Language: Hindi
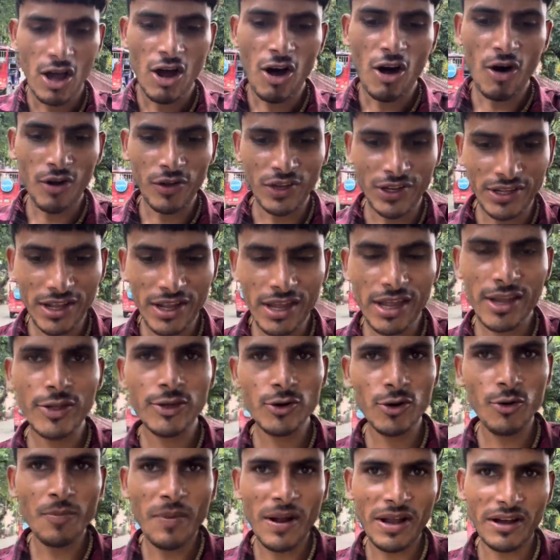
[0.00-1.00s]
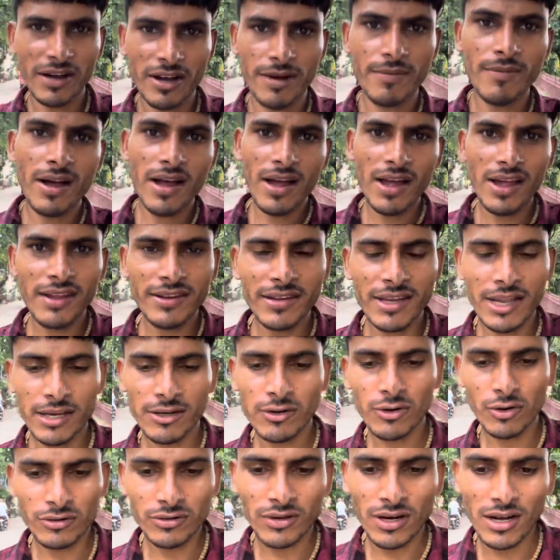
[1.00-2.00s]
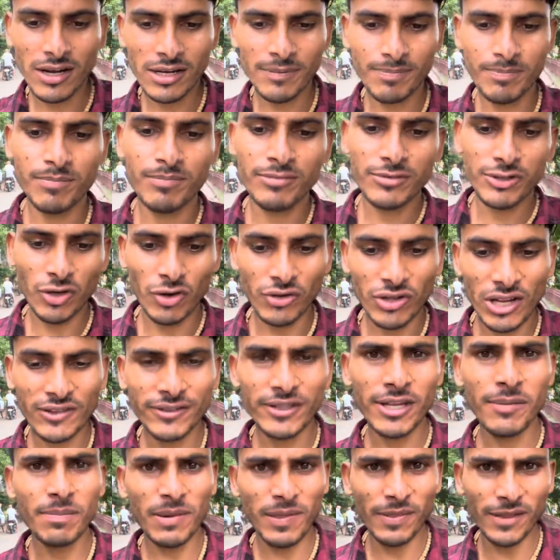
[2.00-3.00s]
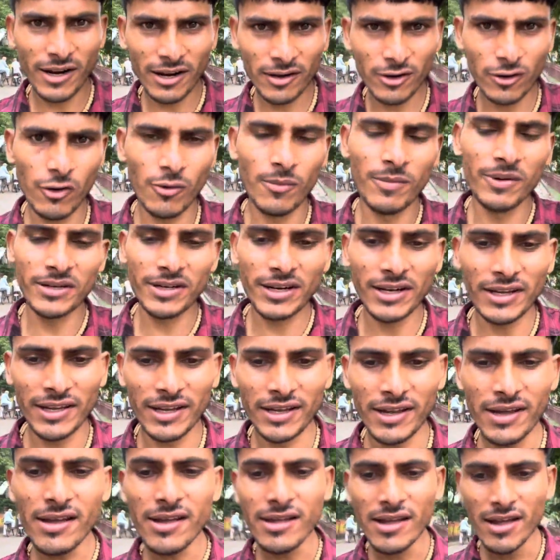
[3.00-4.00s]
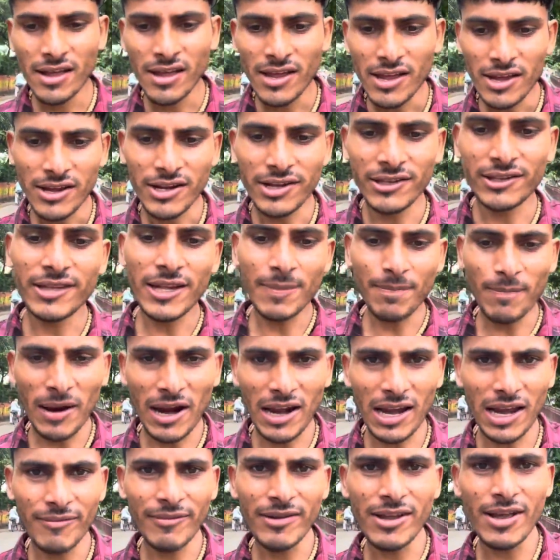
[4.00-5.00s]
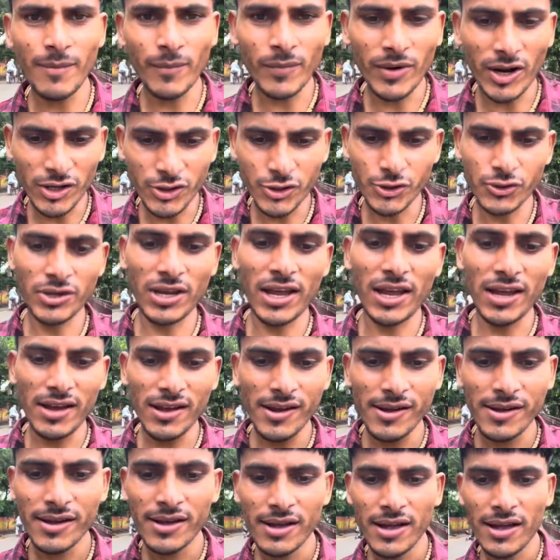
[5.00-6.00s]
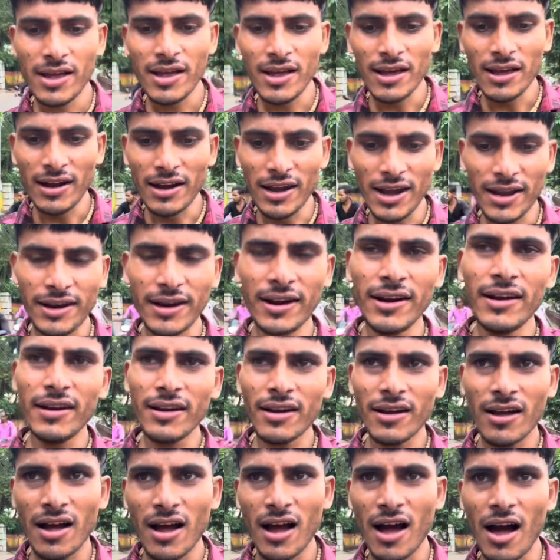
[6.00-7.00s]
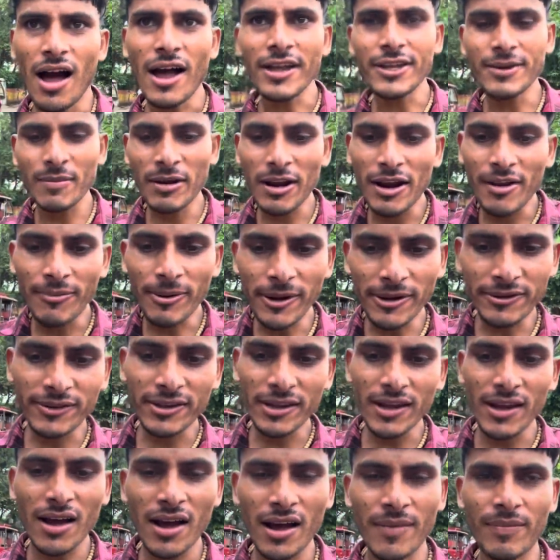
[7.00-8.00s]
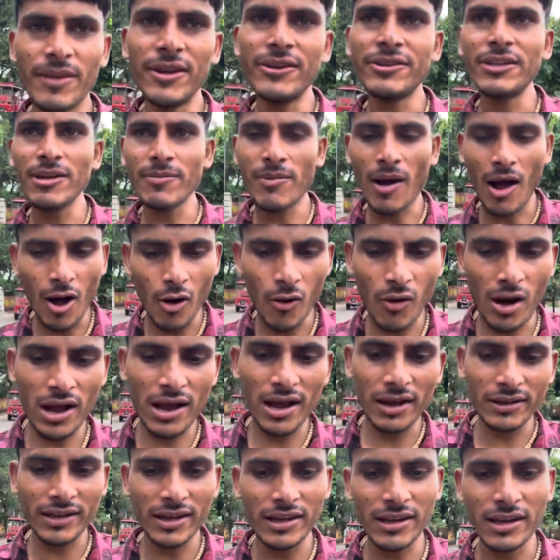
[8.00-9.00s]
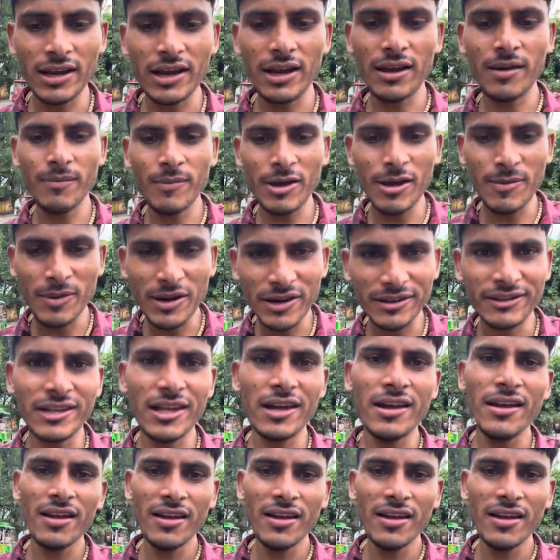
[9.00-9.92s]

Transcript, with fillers: और ये जो पैतरमा है ये टोटल 14 से 15 किलोमीटर की है इससे पहले भी हम कर चुके हैं लेकिन आज मेरा फिर से अंदर से भाव आया कि मैं फिर से